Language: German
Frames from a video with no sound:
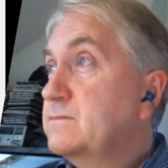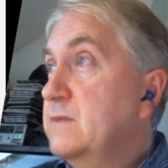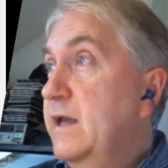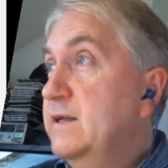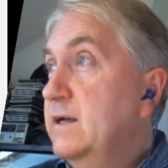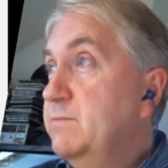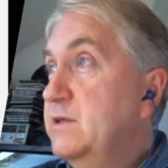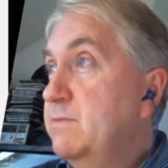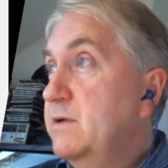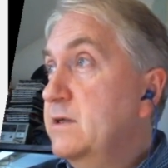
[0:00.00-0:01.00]

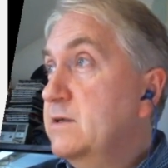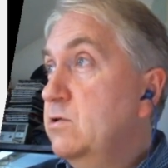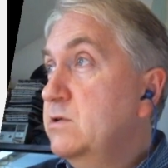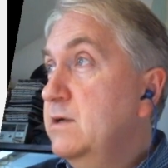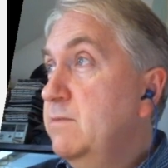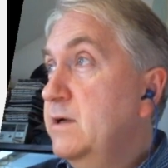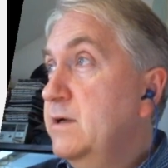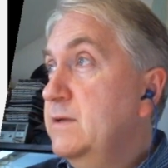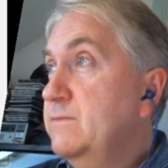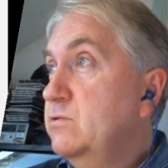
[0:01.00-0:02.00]
Head-Up-Display ist auch
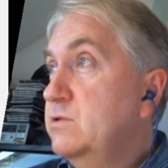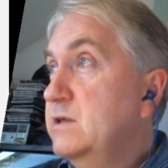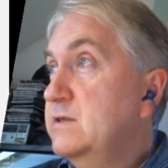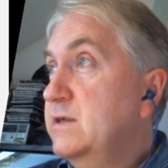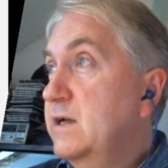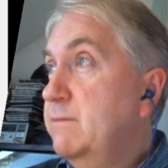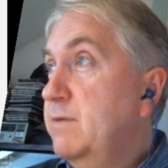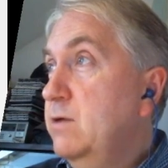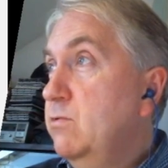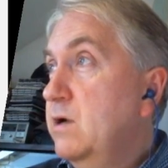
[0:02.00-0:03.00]
dabei und ihr seht ein
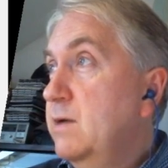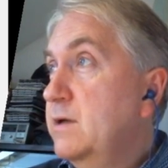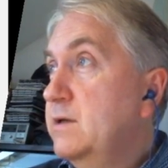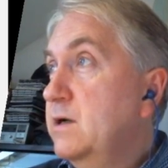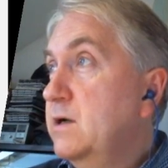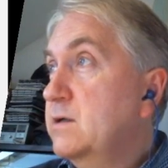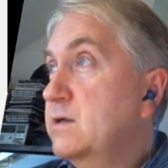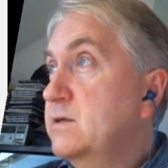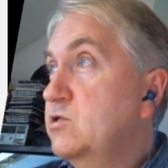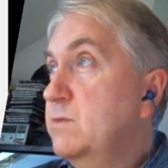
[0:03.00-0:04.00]
Panoramadach. Das
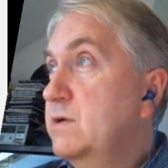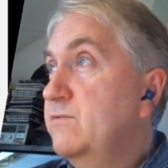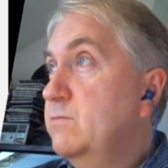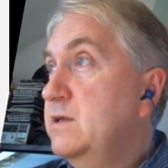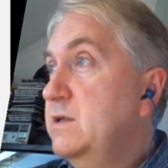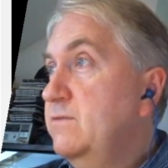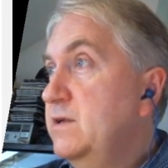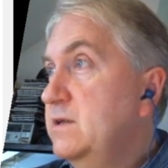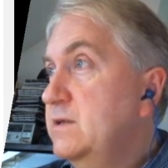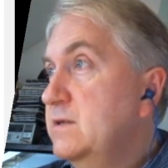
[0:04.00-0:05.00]
sind schon mal für mich die
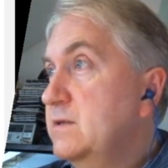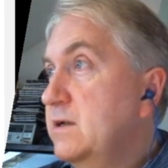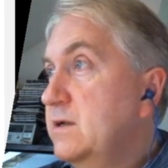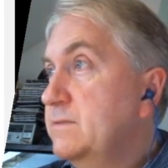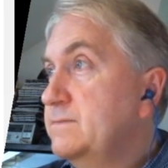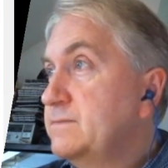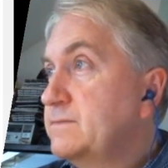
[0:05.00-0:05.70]
wichtigsten Sachen.